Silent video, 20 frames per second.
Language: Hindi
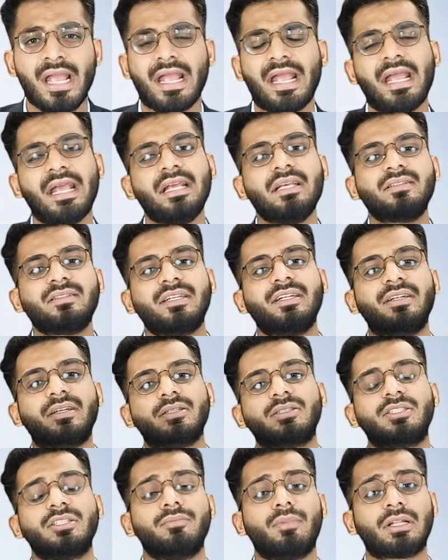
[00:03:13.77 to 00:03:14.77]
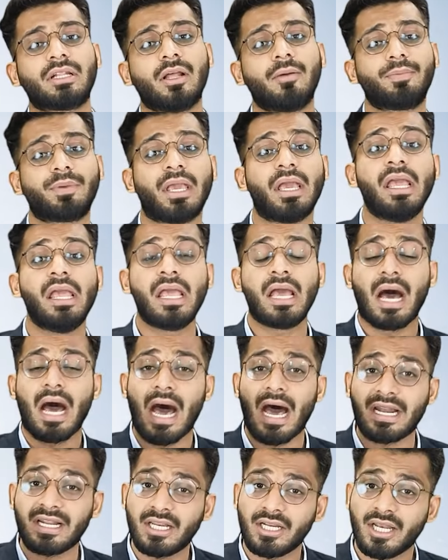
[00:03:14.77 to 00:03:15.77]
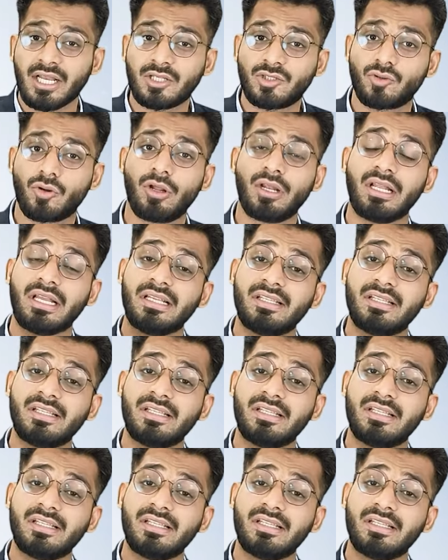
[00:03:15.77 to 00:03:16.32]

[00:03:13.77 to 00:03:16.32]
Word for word: ए इंडस्ट्री e मतलब के आर्किटेक्चुरल